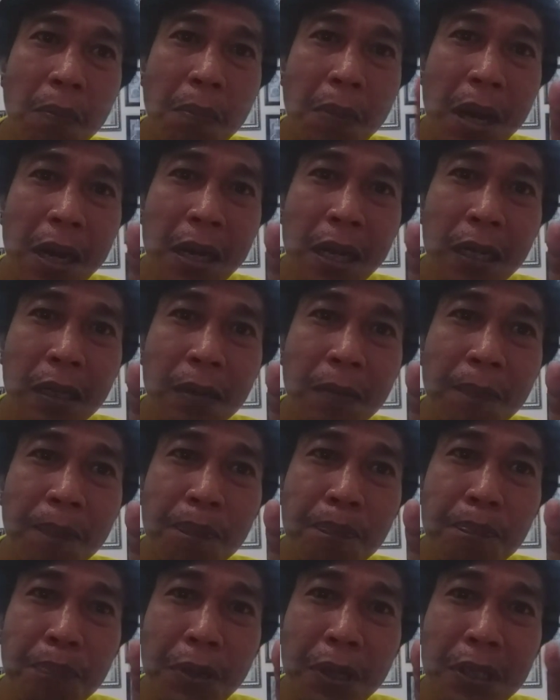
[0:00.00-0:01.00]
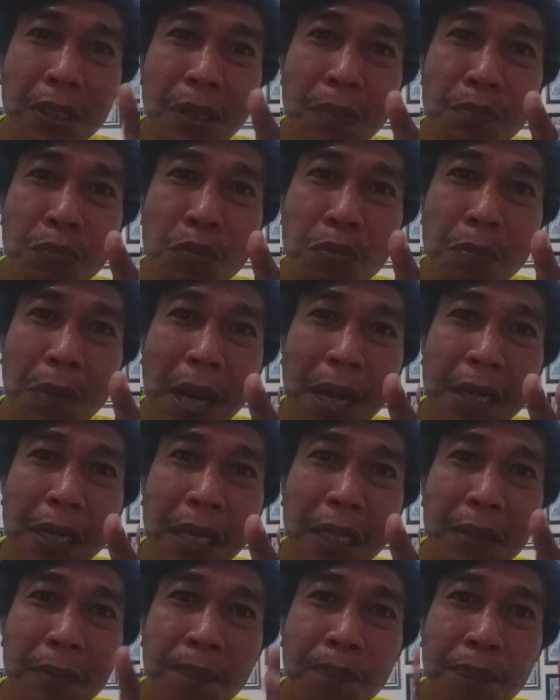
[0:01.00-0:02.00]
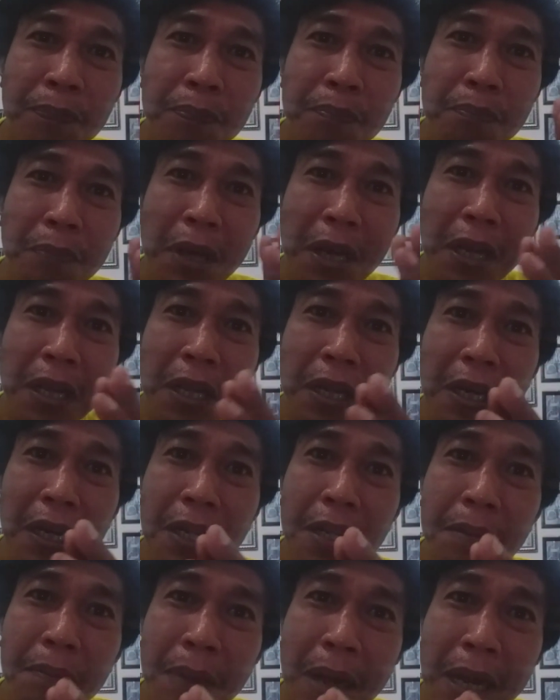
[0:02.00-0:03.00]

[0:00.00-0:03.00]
mayat bertemu mayat mengiringi